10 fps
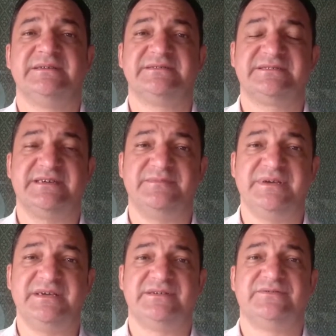
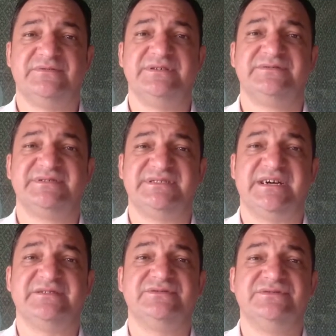saber o
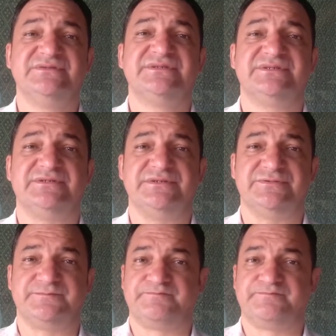enunciado de um sonho.